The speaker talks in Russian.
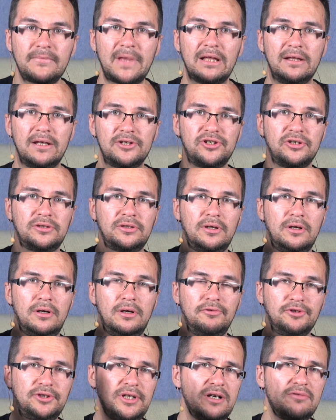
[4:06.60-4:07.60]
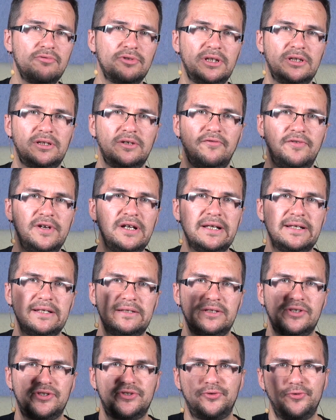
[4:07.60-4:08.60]
Значит, э, вот так вот это
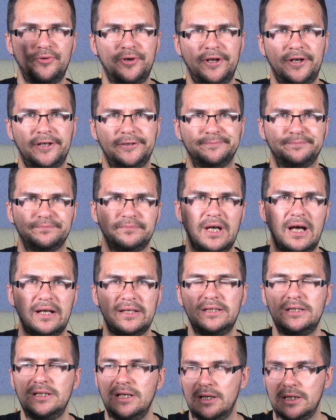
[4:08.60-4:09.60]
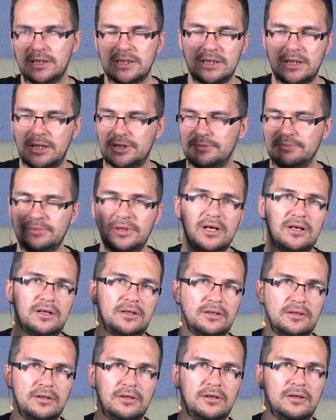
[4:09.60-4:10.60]
выглядит история отдельно, скажем так,
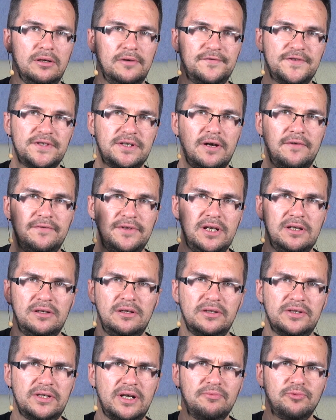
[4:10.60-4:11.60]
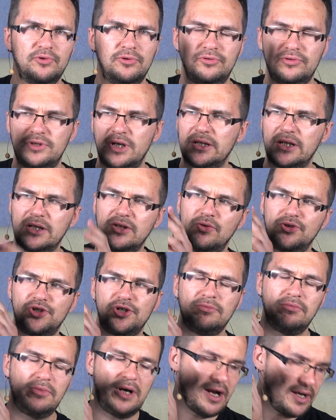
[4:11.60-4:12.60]
э, в сравнении со мной. То есть она не
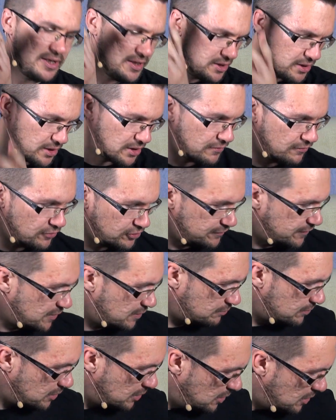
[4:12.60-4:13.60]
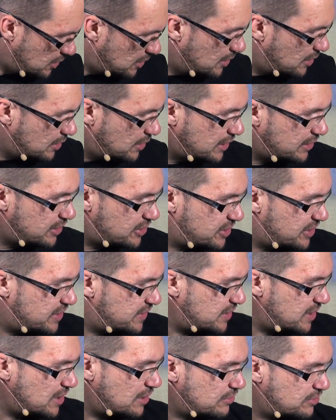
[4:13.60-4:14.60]
очень маленькая, вот вам я даже не
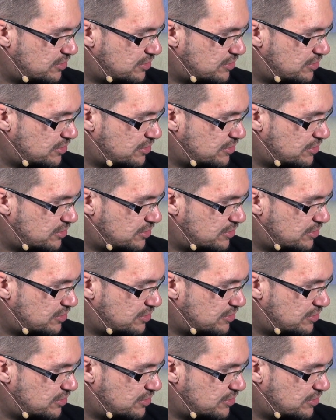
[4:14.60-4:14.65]
знаю,